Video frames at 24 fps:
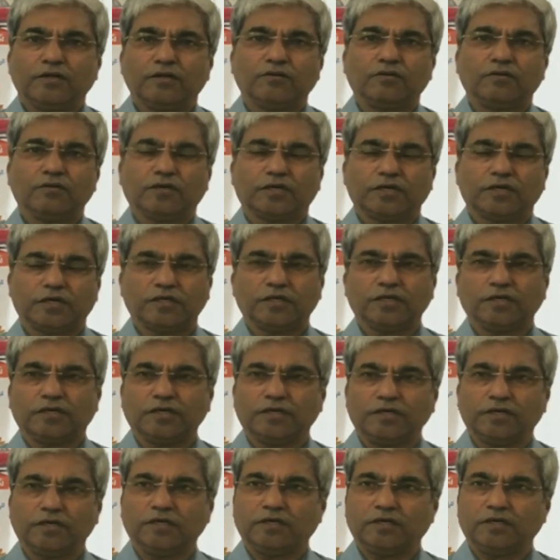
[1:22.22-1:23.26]
ఒక
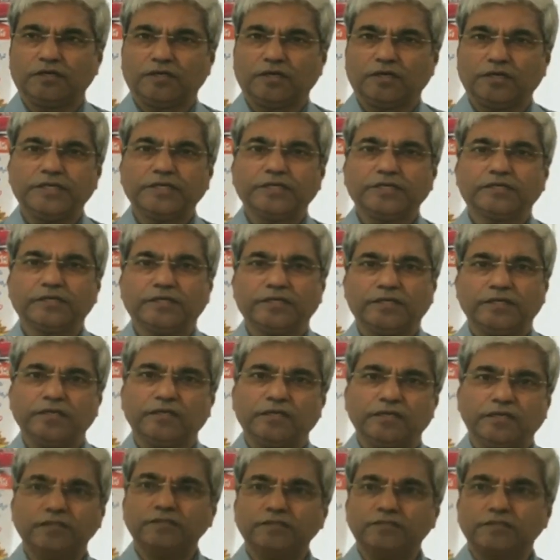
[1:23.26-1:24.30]
రకంగా అడిక్ట్ అయినా
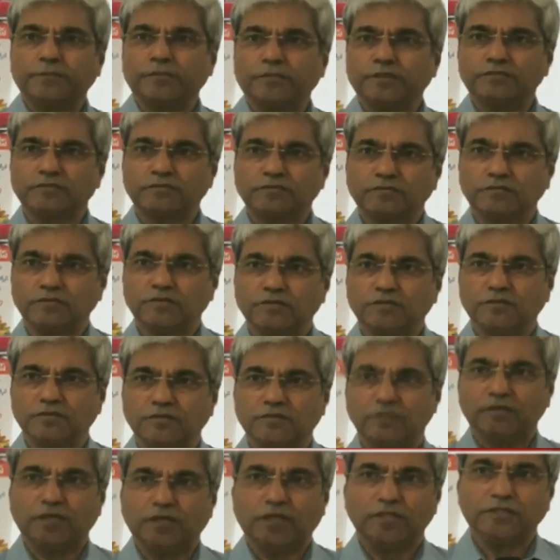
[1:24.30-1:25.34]
అని చెప్పచ్చు ఈ
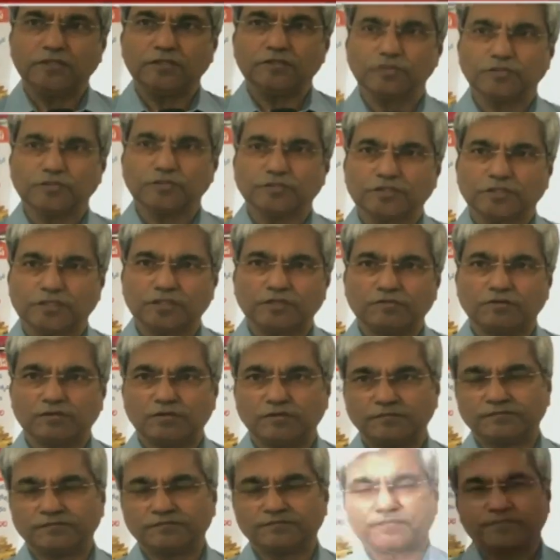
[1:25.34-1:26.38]
ఆంధ్రజ్యోతి చదవడం